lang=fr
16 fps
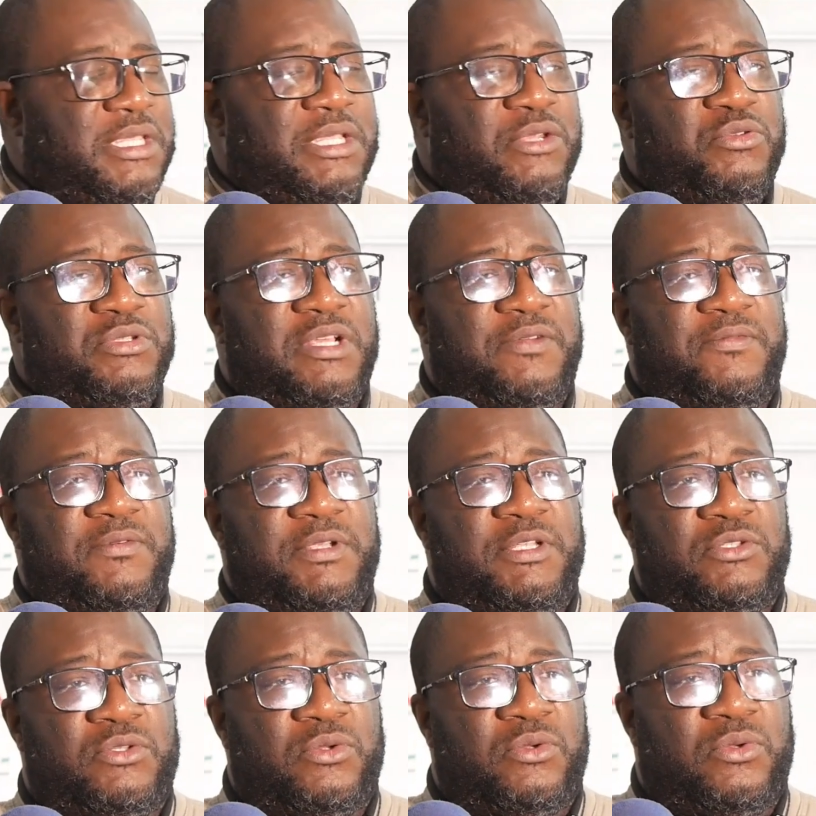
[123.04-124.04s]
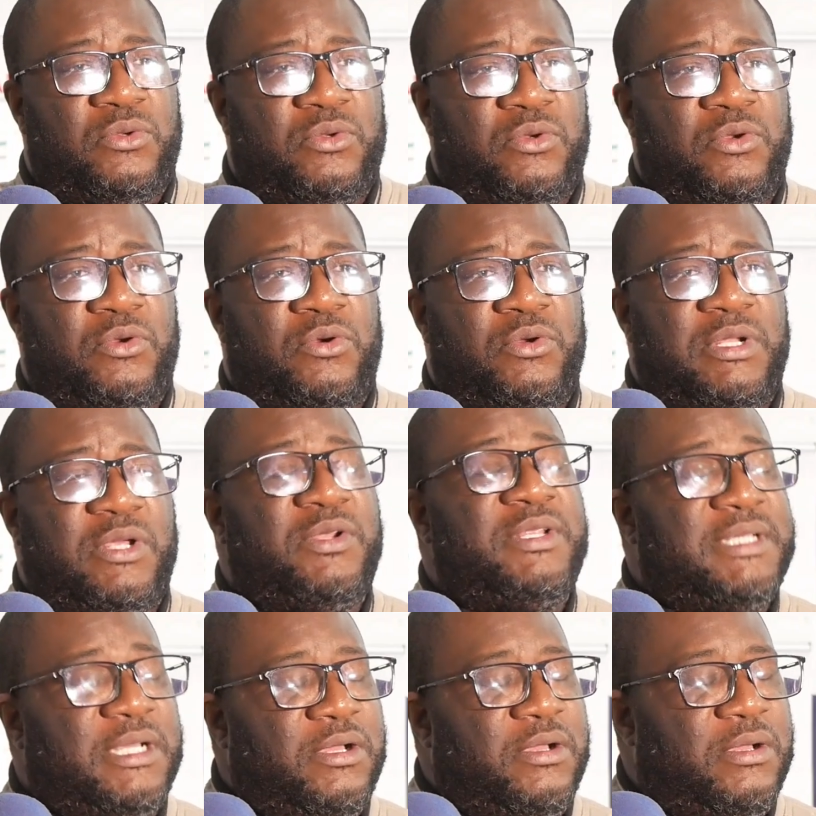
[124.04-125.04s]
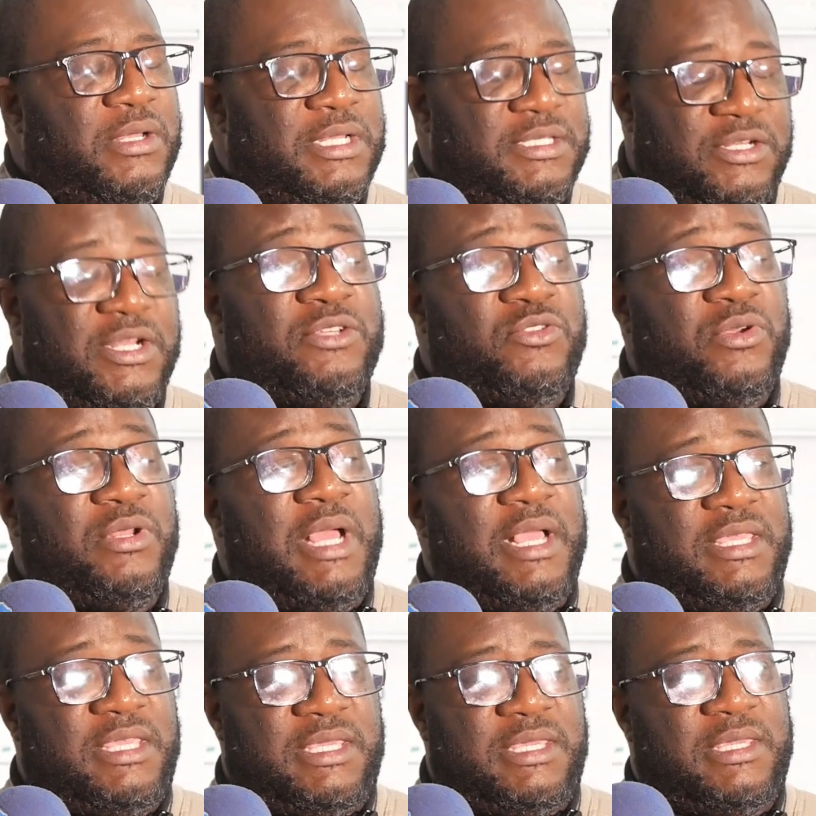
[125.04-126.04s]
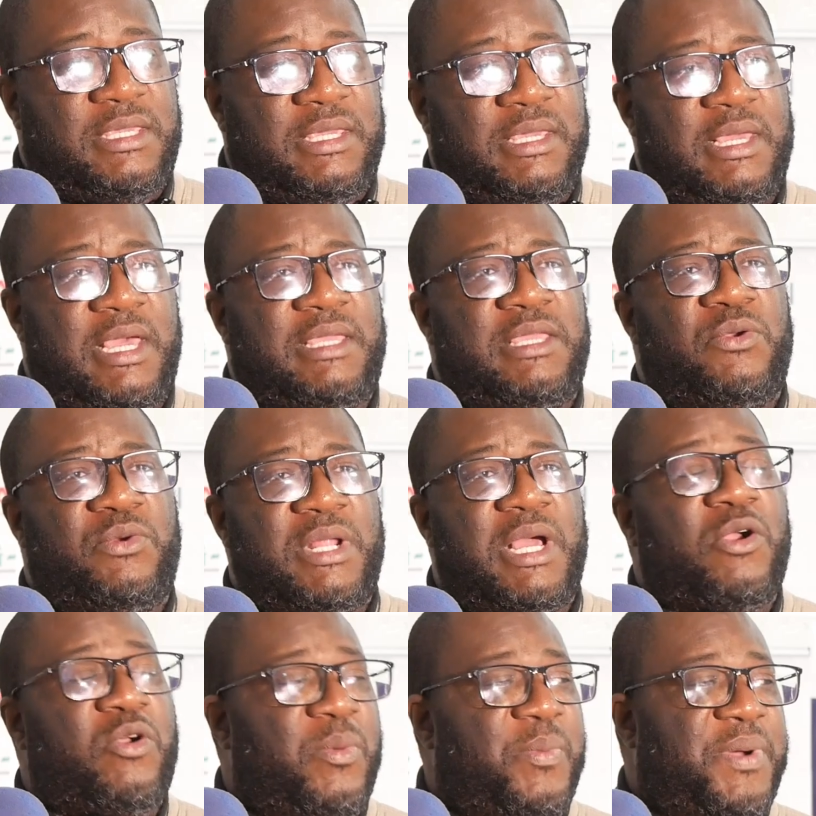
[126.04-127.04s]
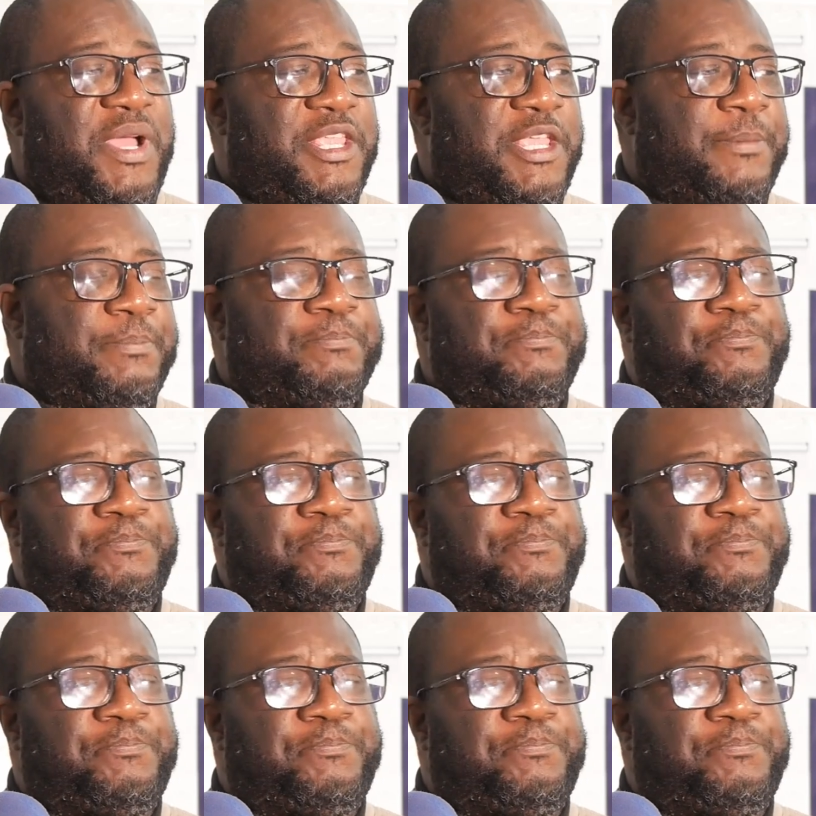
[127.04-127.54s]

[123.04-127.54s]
qui nous avons, les journalistes à, qui on a accompagné